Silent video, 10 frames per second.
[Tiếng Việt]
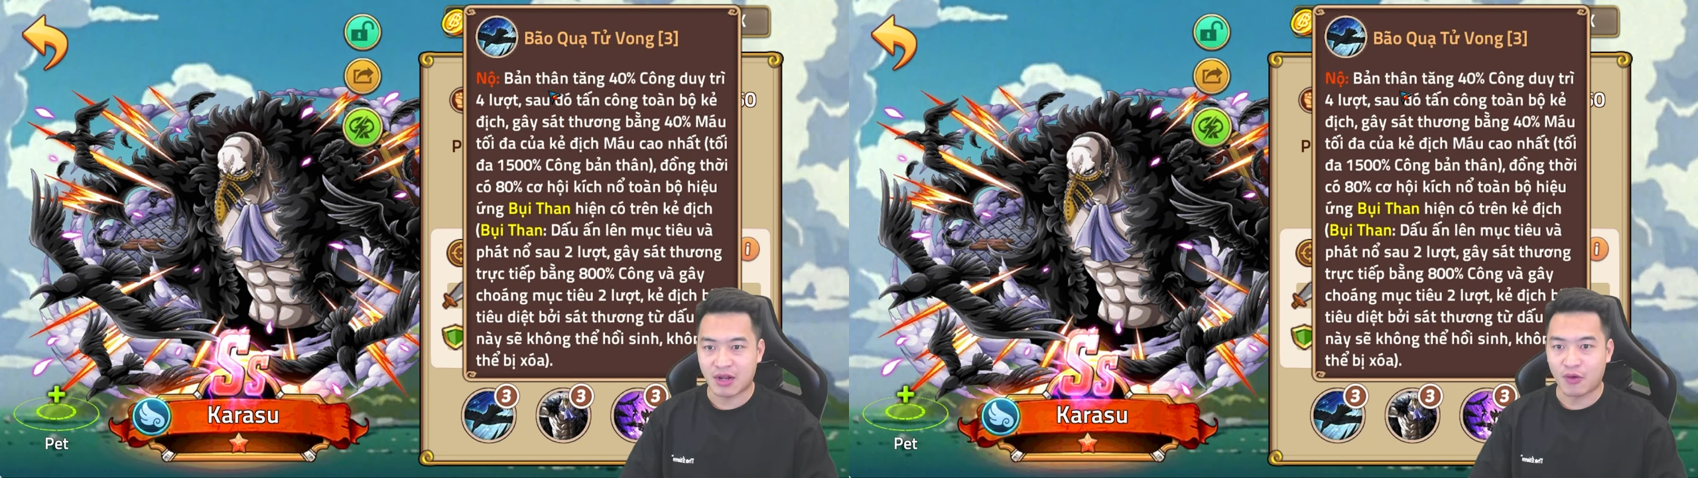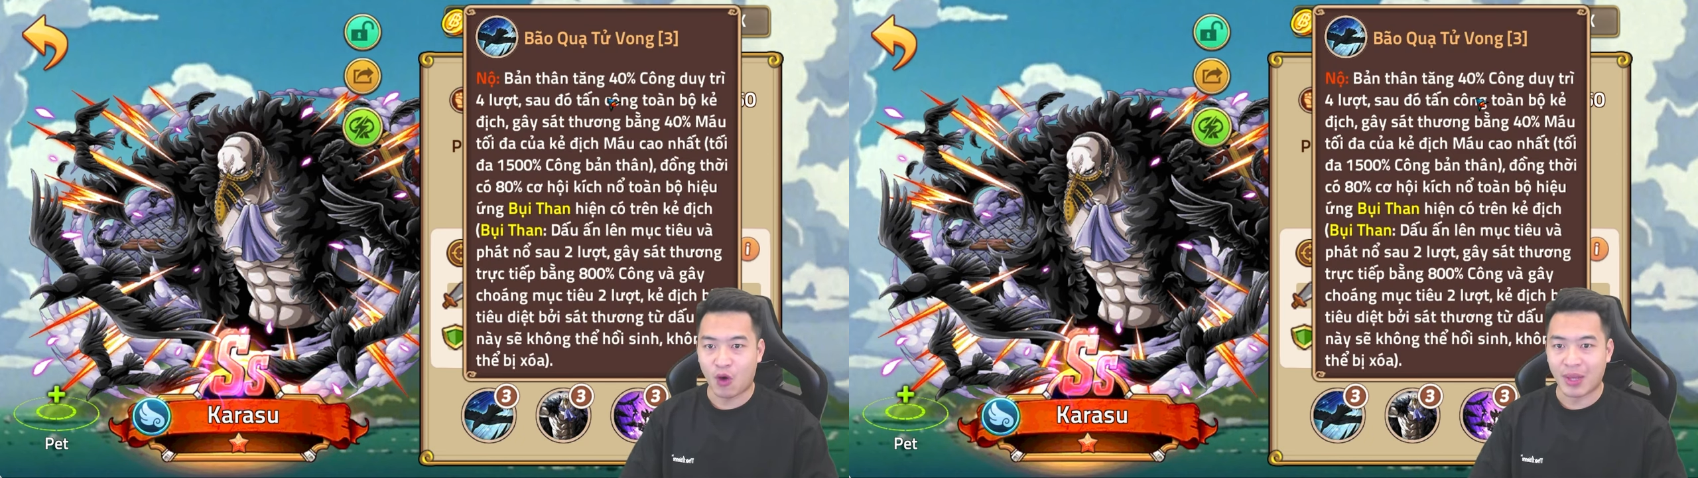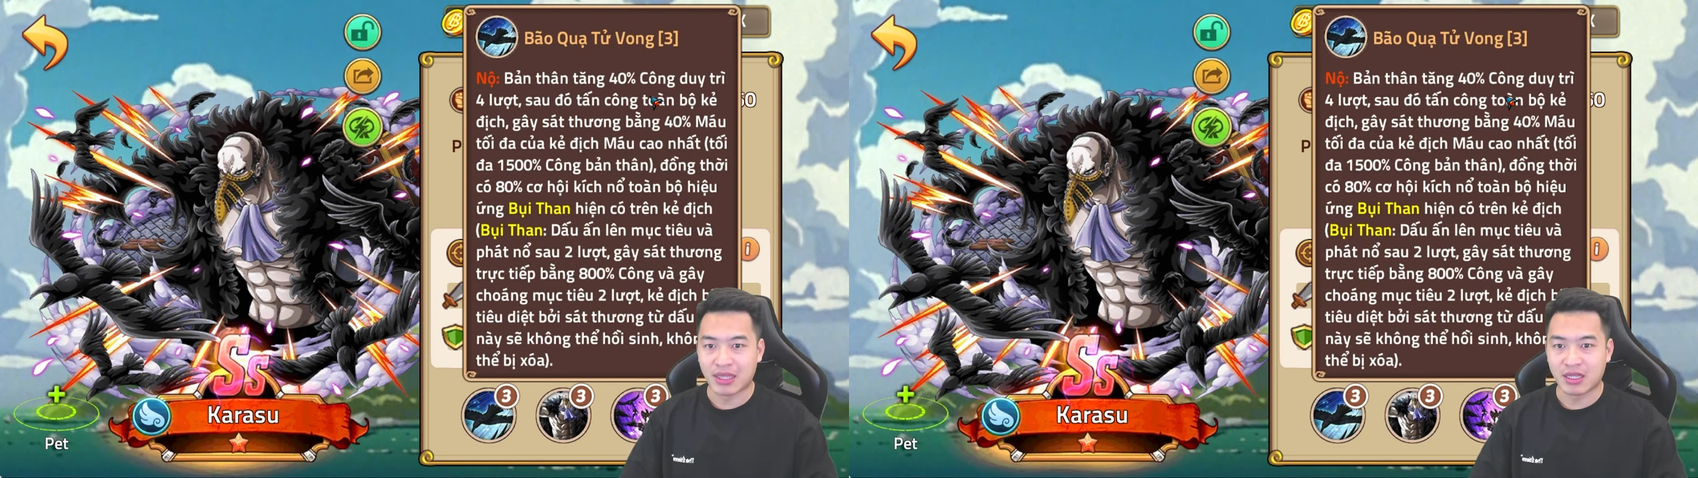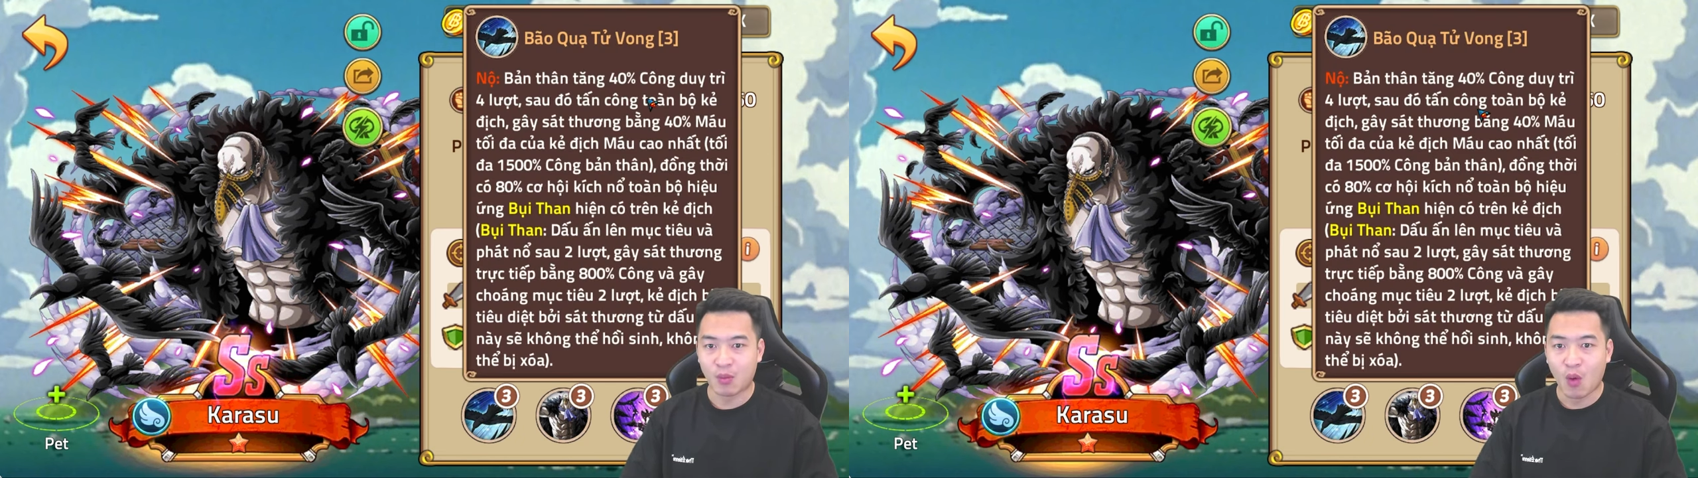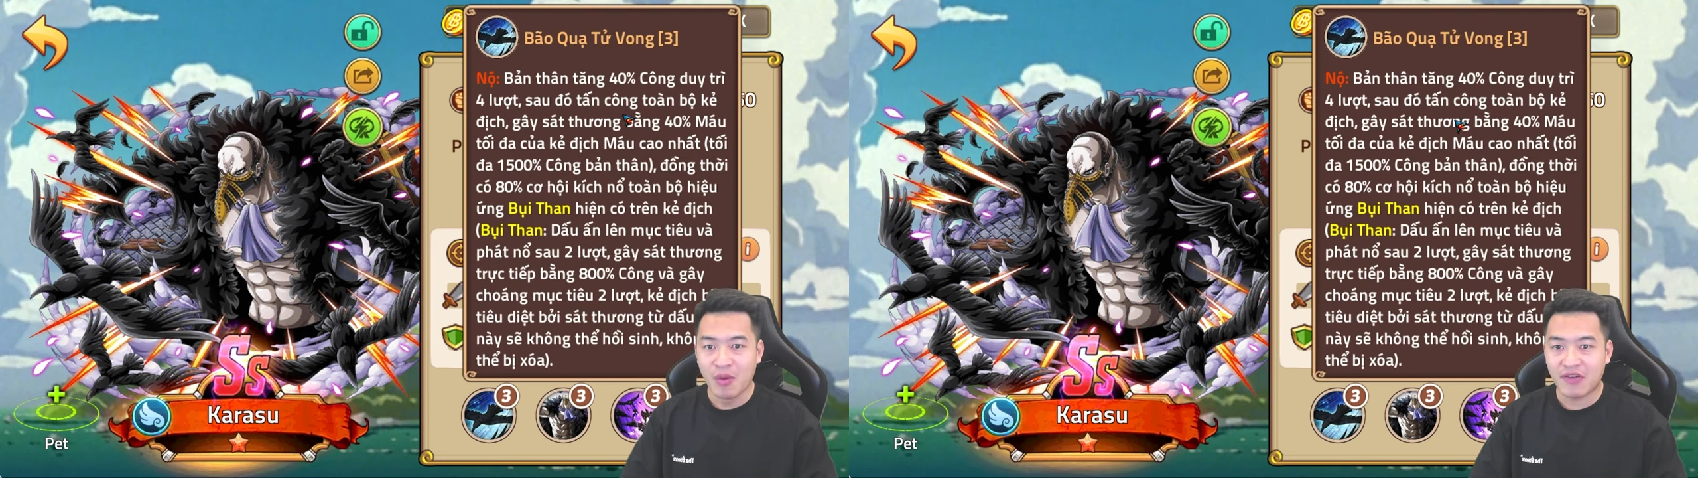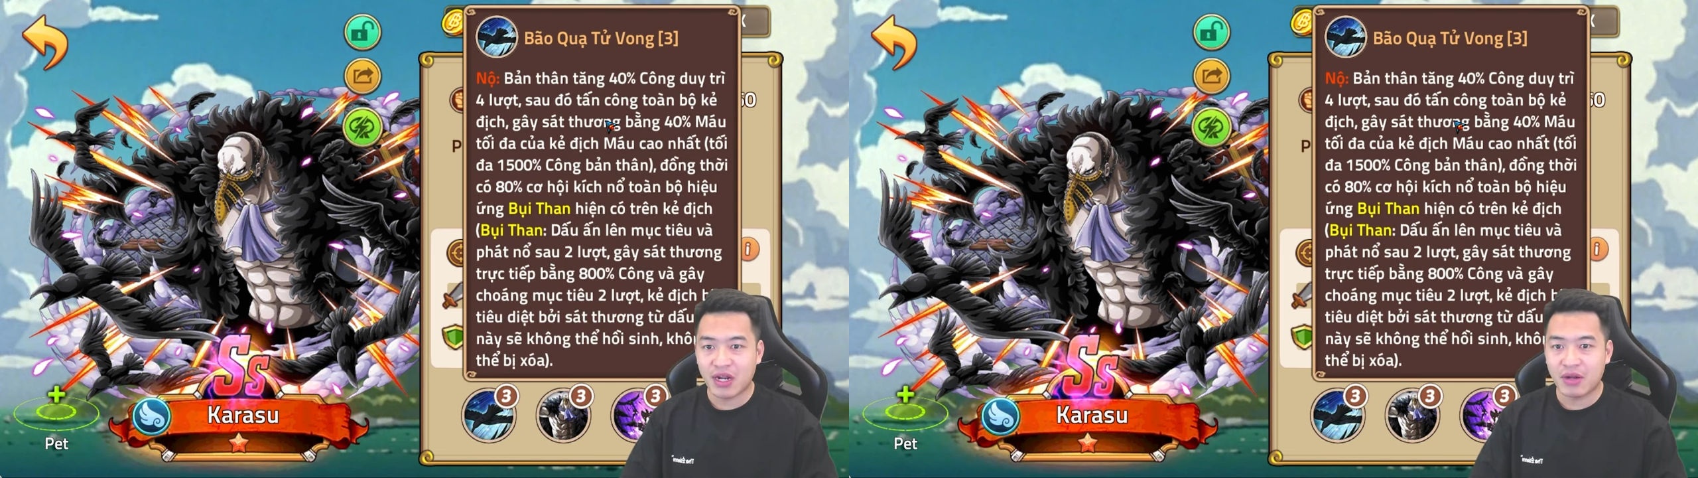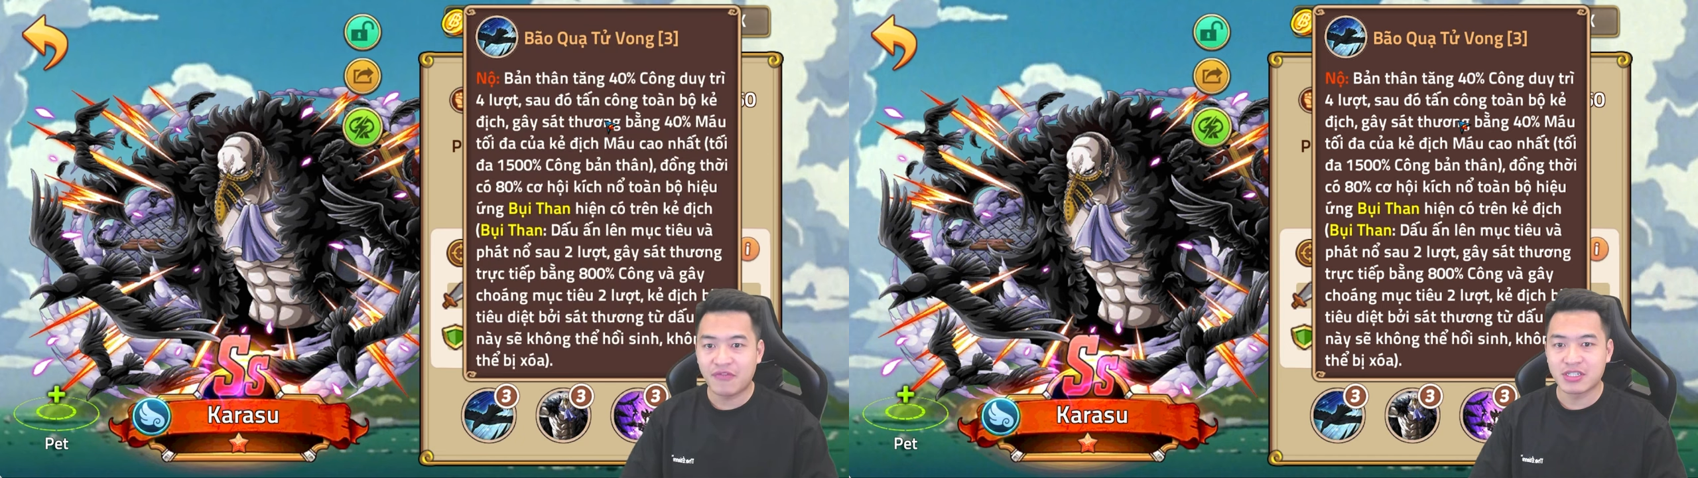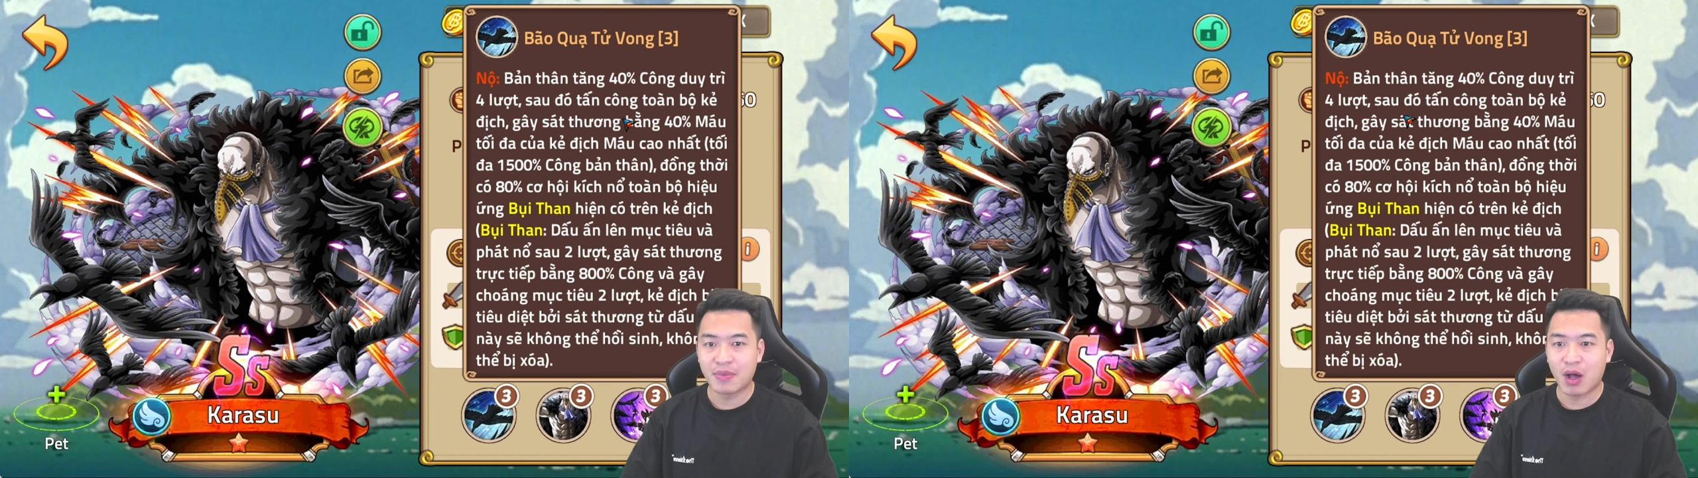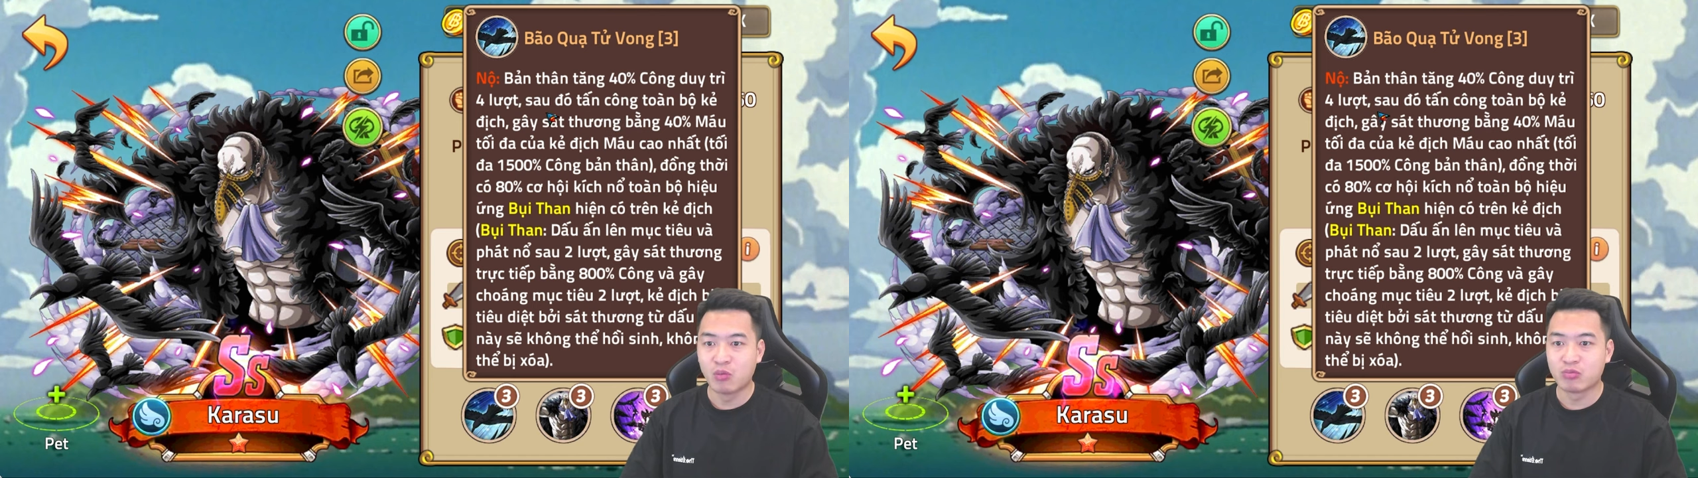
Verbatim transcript: Nộ bản thân tầm 40% công,